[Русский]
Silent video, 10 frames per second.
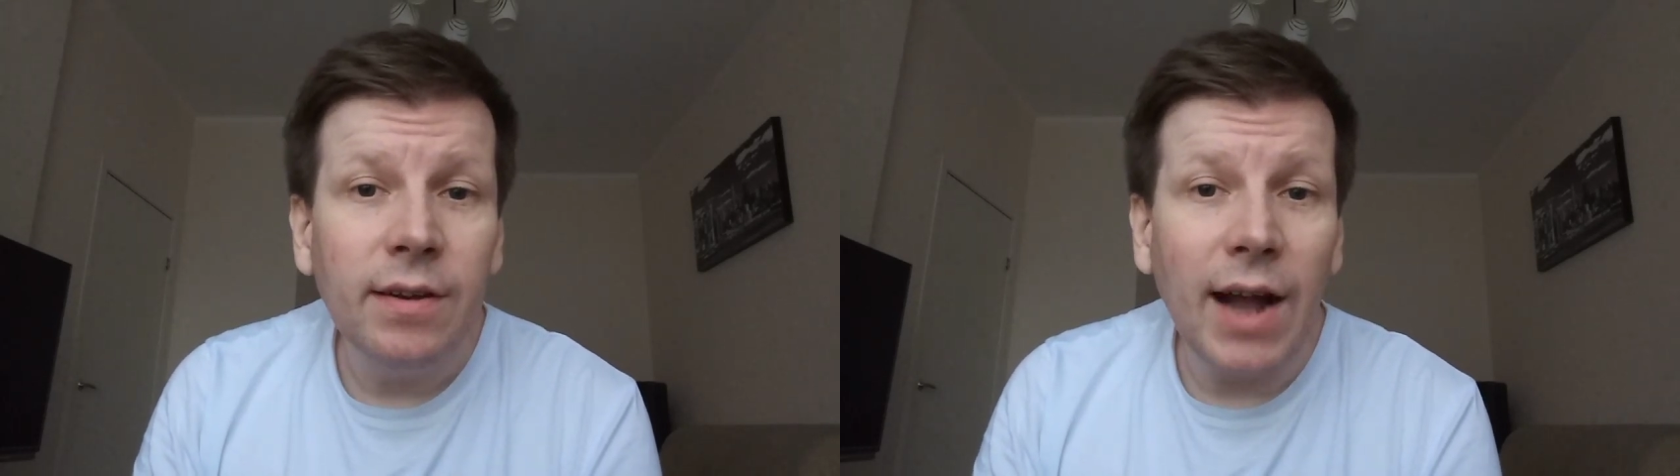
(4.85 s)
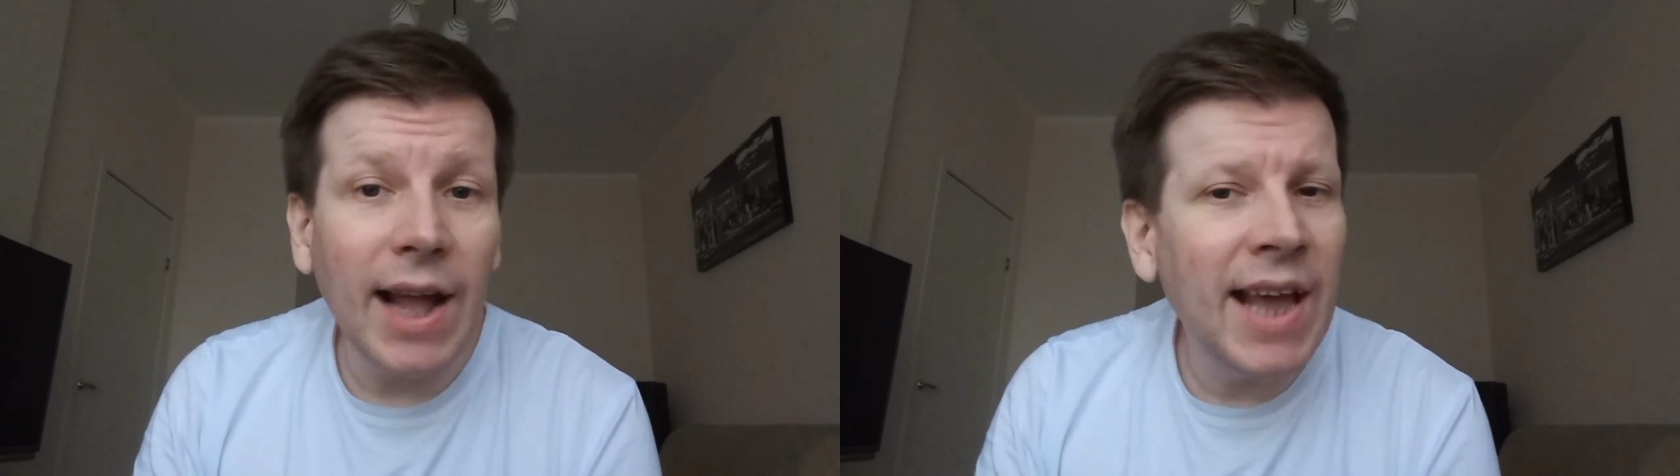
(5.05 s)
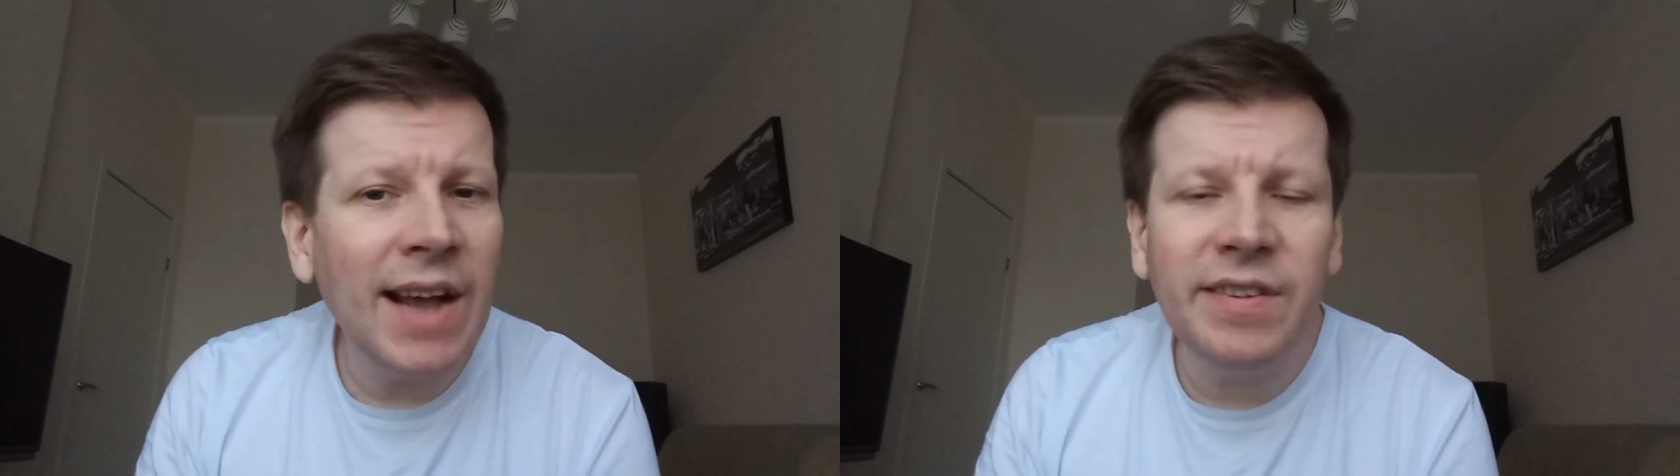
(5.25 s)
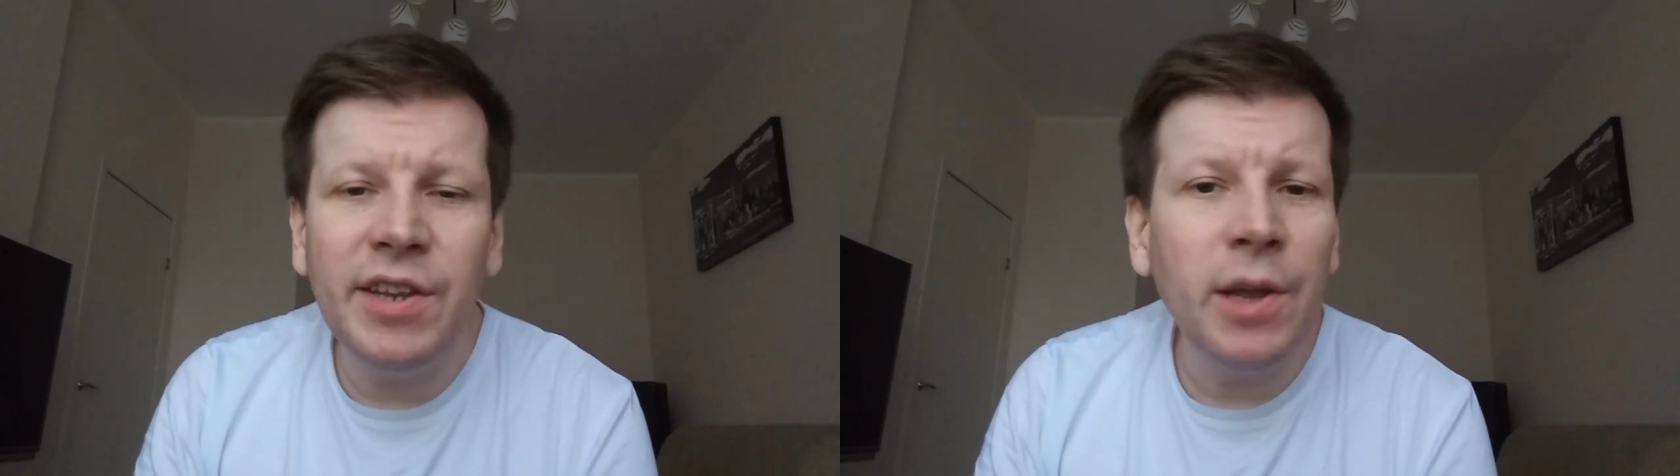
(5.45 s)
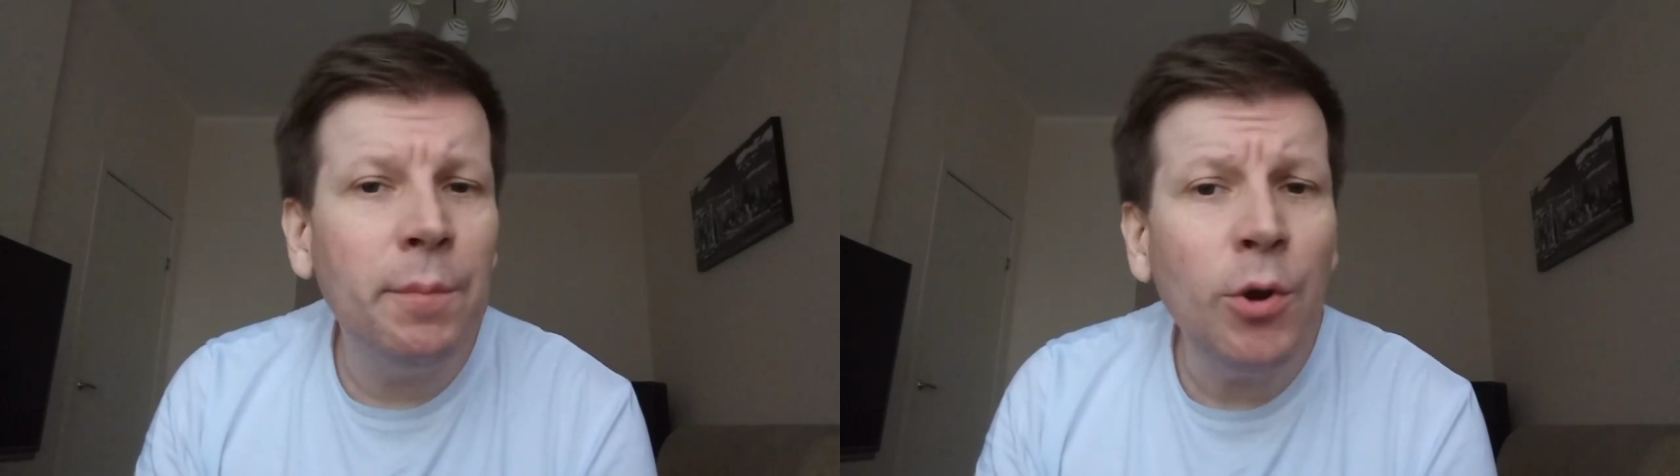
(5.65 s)
А я
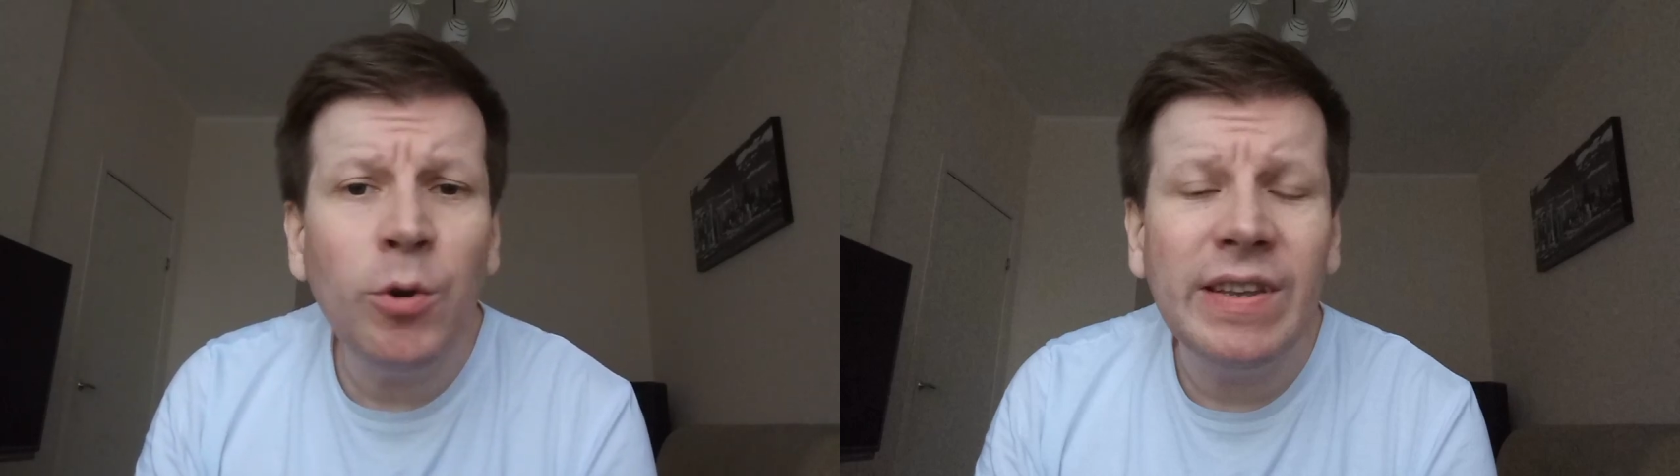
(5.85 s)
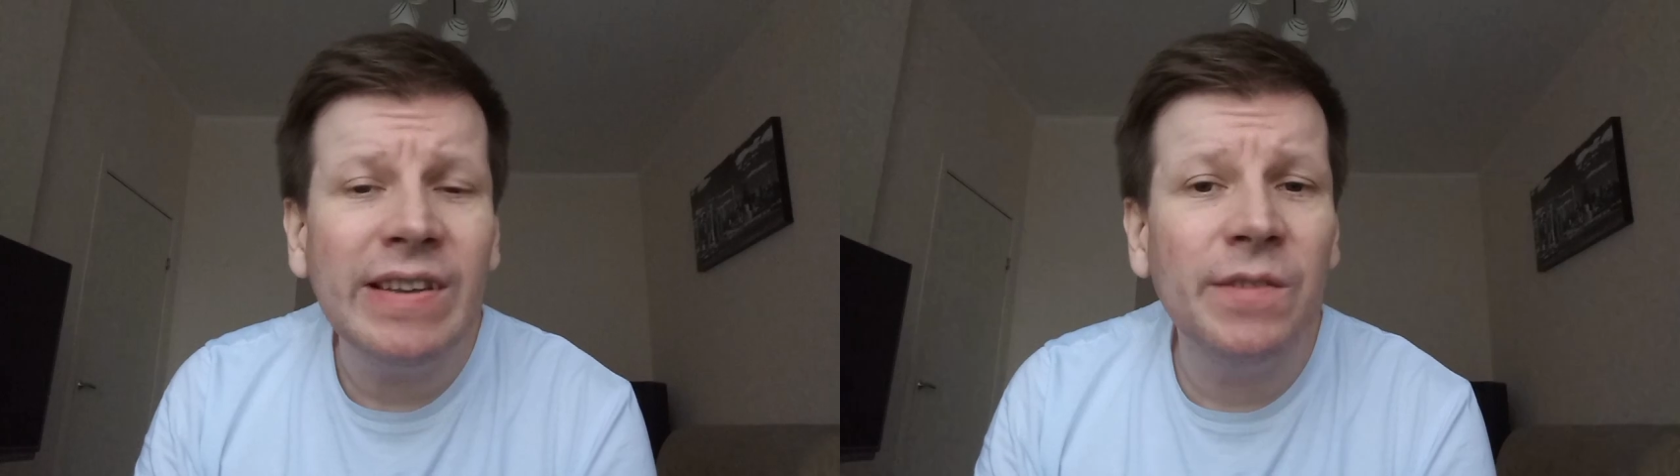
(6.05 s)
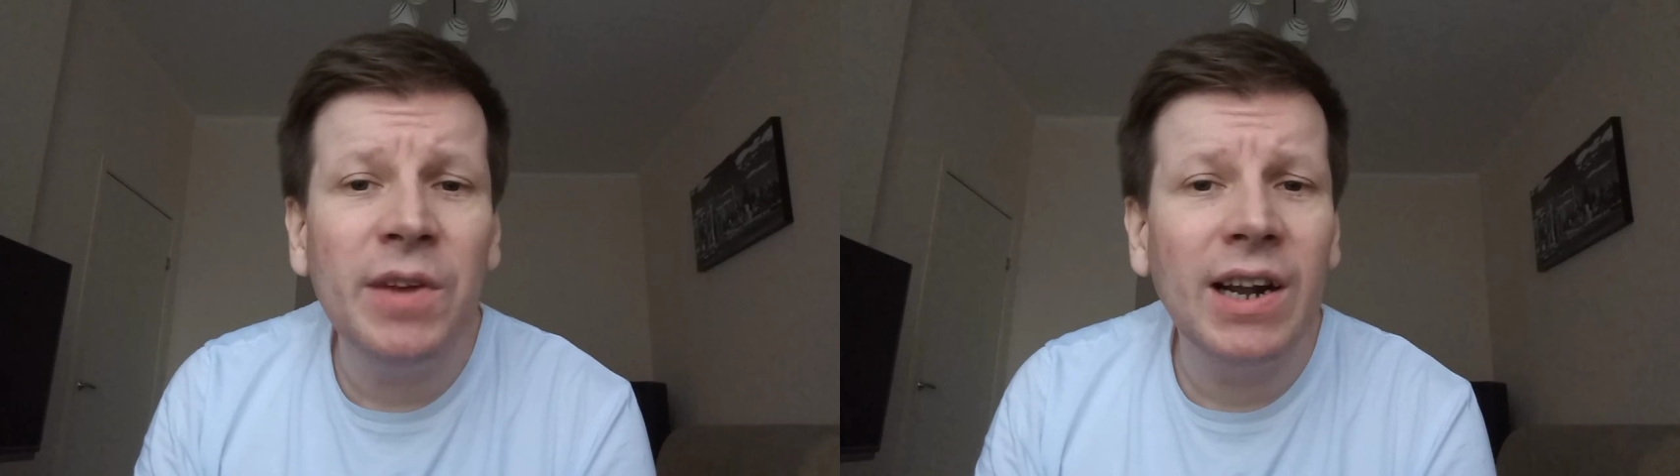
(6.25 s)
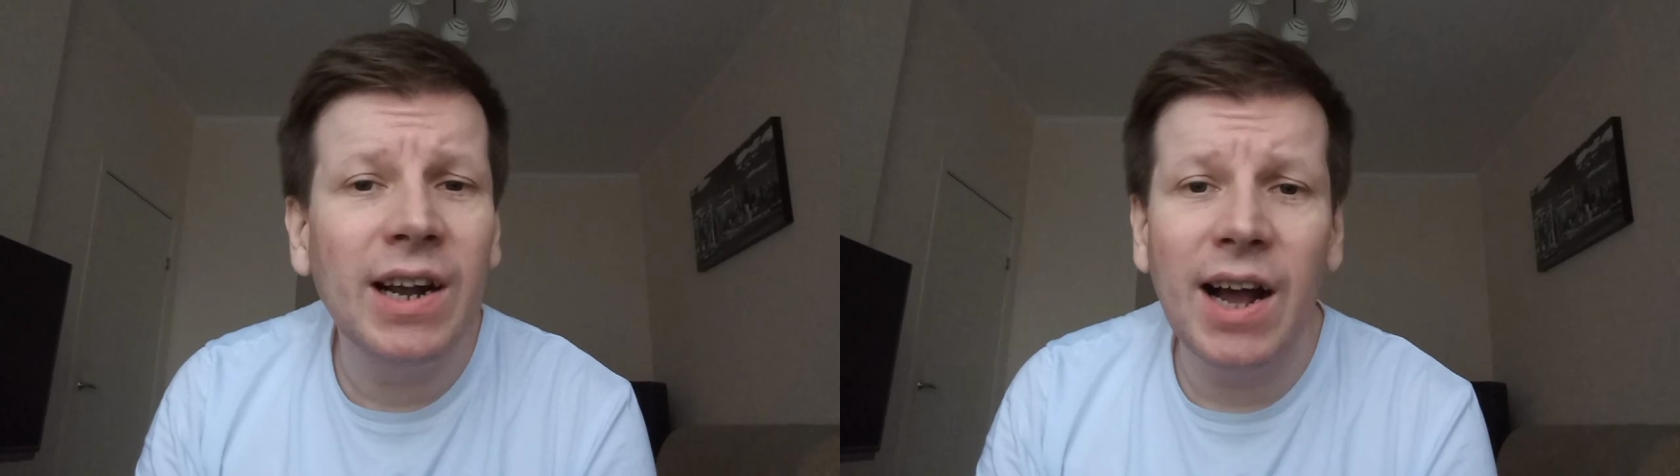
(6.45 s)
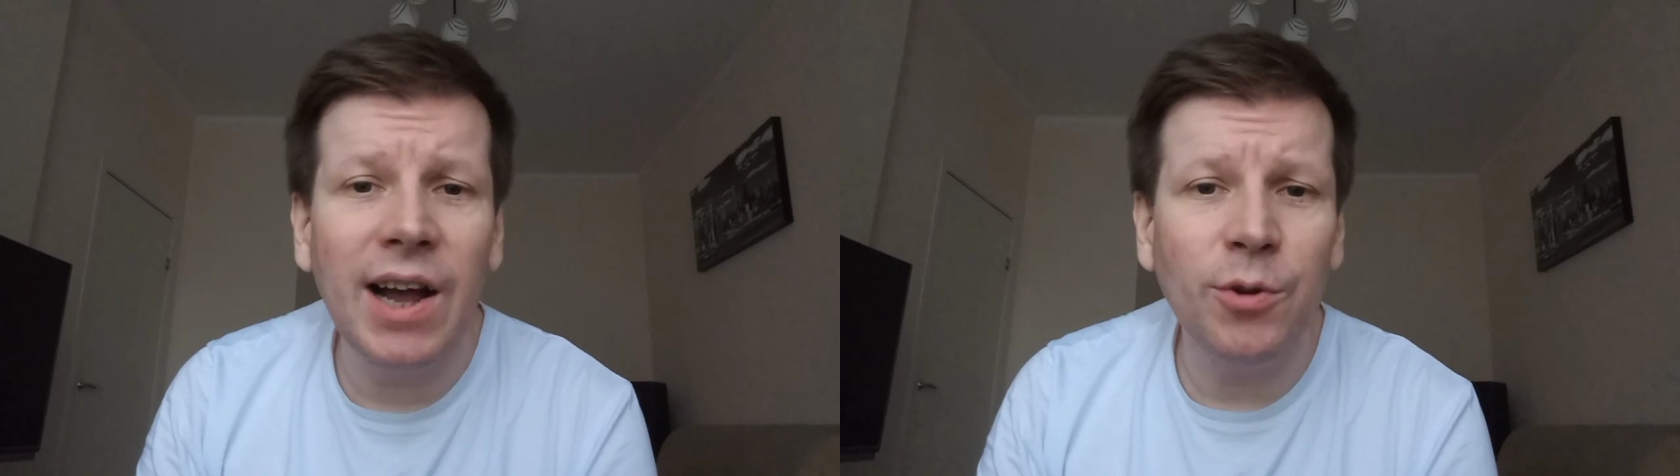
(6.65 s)
серебрюсь и
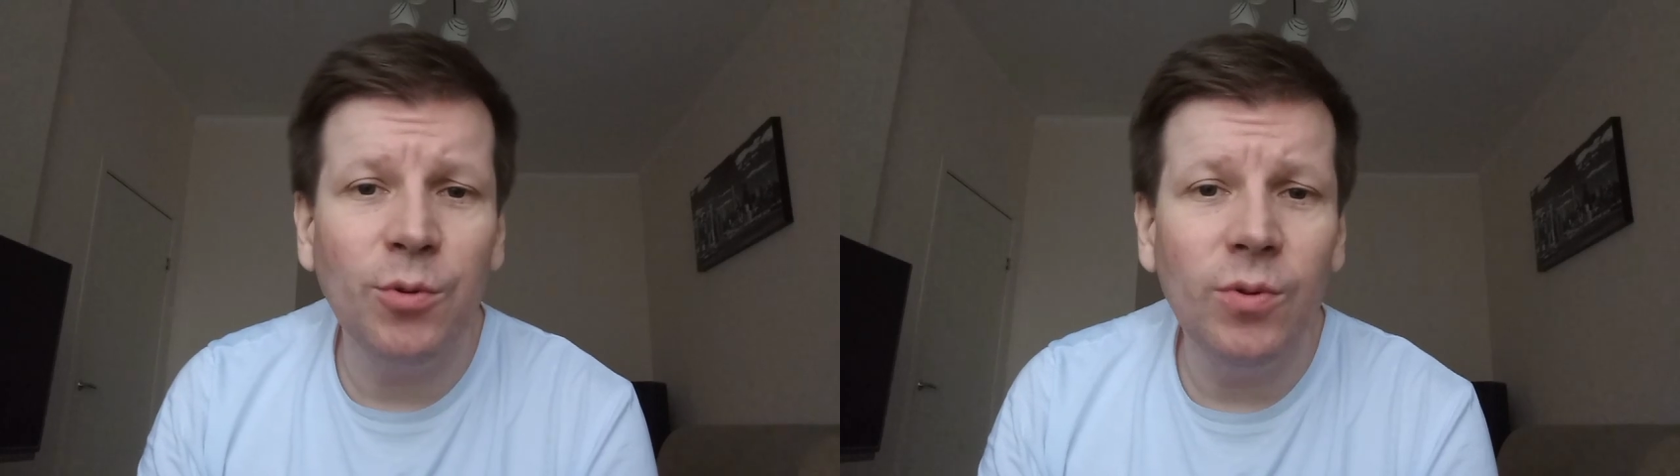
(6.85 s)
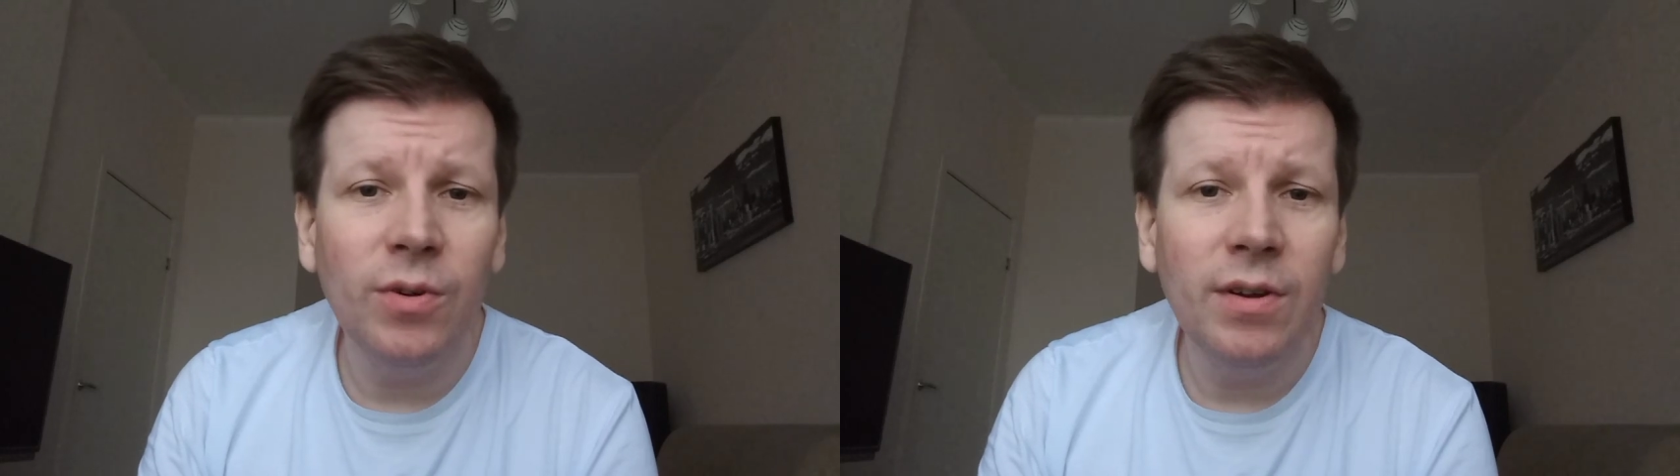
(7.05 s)
сверкаю.